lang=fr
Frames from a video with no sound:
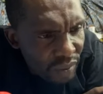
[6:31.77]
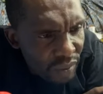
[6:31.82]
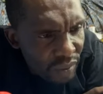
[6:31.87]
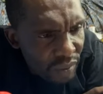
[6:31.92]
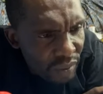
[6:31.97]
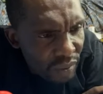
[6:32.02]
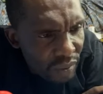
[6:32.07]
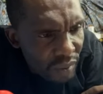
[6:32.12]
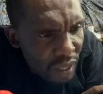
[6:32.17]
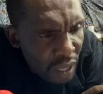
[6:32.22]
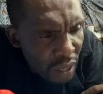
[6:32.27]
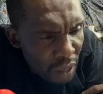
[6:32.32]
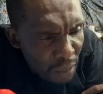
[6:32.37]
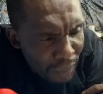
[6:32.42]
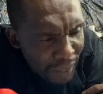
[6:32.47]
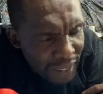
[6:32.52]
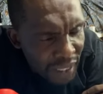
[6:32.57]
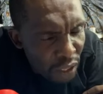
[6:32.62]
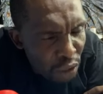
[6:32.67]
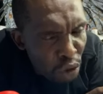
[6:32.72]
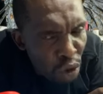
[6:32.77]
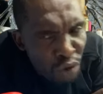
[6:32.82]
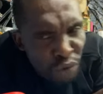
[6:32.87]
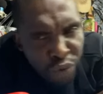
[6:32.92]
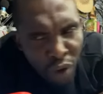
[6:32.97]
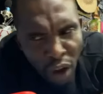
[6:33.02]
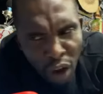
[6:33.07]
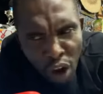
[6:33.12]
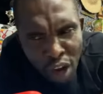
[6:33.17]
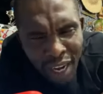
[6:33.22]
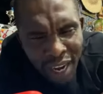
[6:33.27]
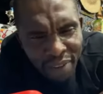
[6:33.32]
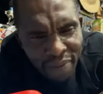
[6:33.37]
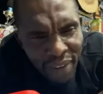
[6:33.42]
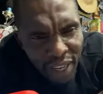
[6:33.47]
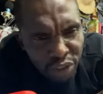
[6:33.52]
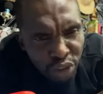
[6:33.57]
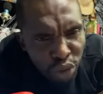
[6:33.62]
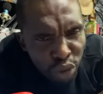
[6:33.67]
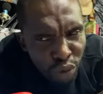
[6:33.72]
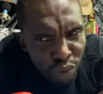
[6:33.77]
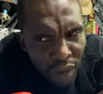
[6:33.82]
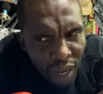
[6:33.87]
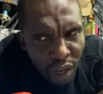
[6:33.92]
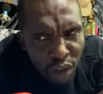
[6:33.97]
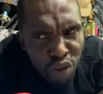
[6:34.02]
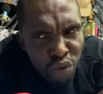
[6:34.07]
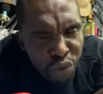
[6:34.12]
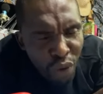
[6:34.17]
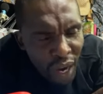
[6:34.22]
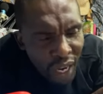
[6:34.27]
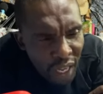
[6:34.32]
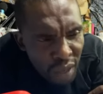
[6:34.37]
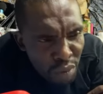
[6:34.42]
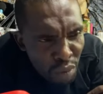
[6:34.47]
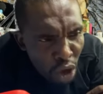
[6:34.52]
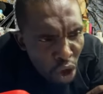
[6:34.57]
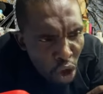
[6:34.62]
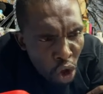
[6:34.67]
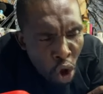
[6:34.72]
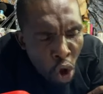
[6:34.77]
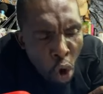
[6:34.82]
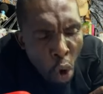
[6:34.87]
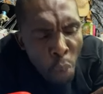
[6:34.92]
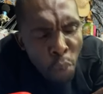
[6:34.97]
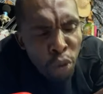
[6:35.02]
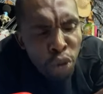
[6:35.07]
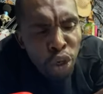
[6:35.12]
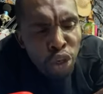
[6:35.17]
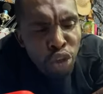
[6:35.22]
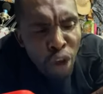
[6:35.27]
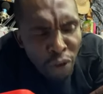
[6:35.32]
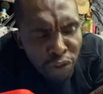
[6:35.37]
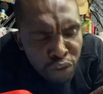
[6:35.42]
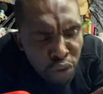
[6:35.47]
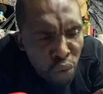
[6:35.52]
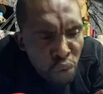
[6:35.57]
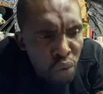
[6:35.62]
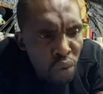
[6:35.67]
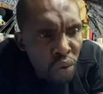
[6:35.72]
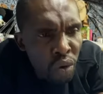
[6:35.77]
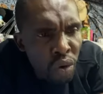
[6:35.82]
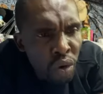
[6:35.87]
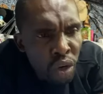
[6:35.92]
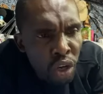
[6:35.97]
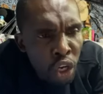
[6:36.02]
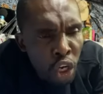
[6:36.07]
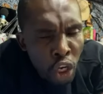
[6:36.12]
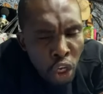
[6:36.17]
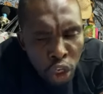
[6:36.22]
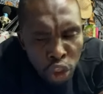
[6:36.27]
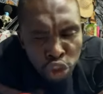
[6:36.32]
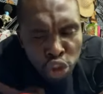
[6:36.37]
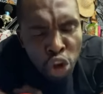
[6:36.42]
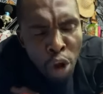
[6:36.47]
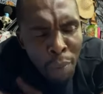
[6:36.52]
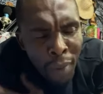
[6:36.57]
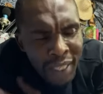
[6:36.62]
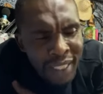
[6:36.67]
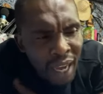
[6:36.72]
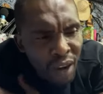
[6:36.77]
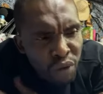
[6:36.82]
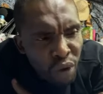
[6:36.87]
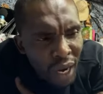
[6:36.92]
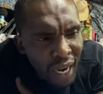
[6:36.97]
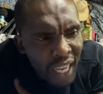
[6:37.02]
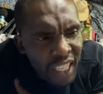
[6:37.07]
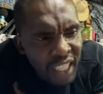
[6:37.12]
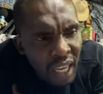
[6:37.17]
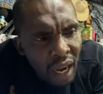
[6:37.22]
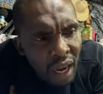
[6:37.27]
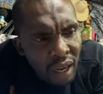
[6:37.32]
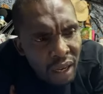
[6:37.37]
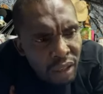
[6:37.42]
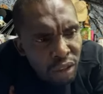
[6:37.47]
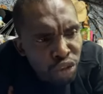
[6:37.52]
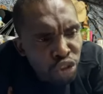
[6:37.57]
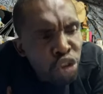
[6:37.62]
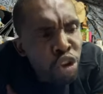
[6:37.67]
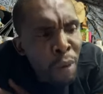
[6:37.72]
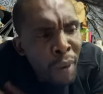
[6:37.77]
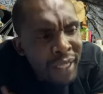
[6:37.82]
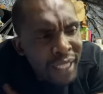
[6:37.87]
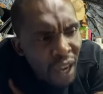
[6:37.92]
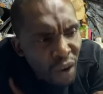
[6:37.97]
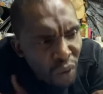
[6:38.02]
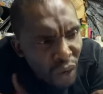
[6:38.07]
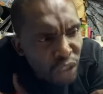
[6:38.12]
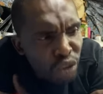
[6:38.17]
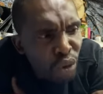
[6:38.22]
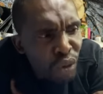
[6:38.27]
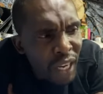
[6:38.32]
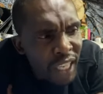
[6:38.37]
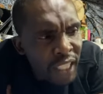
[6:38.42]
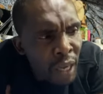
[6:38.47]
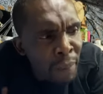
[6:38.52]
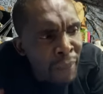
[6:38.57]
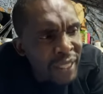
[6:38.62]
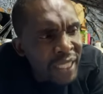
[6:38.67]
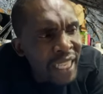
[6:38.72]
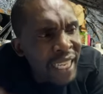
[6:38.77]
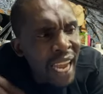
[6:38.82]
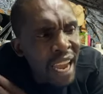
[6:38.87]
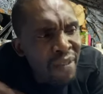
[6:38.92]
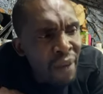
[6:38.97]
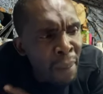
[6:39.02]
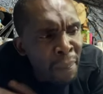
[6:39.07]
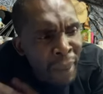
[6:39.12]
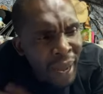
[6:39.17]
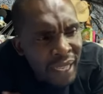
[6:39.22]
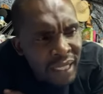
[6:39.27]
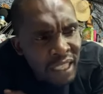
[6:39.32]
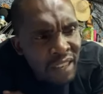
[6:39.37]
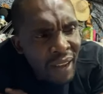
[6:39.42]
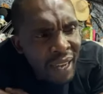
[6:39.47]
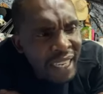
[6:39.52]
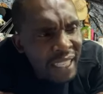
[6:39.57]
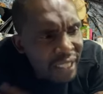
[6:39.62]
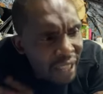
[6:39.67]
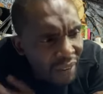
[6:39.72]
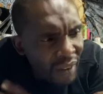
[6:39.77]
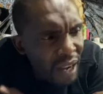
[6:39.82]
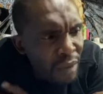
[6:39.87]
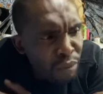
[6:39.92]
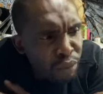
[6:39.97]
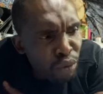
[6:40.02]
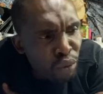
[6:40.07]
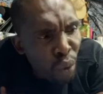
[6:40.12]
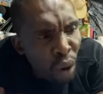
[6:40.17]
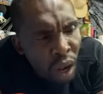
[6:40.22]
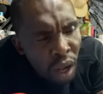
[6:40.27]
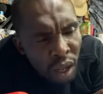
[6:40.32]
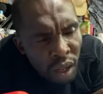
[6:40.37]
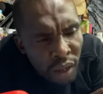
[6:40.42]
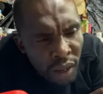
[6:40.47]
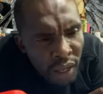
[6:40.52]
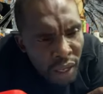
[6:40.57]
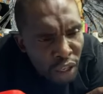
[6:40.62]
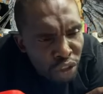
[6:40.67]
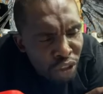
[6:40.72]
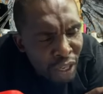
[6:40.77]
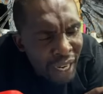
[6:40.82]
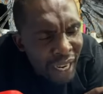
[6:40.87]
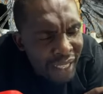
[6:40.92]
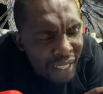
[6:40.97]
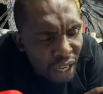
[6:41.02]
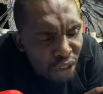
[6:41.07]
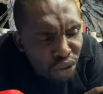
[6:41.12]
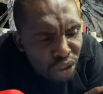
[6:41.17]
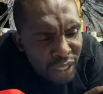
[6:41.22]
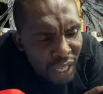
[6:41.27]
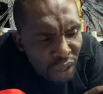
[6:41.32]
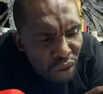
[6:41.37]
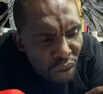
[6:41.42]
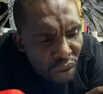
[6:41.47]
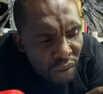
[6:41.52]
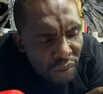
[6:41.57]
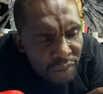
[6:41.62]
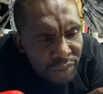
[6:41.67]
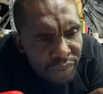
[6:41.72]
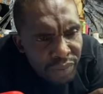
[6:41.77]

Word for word: Oui. Parce que une fois qu'on l'avance devant, une fois qu'il meurt, au bout de neuf jours, tu commences à avoir l'argent. Tu commences à avoir son argent. Parce que quand il va partir, il va aller travailler pour toi. Tu as entendu ça, non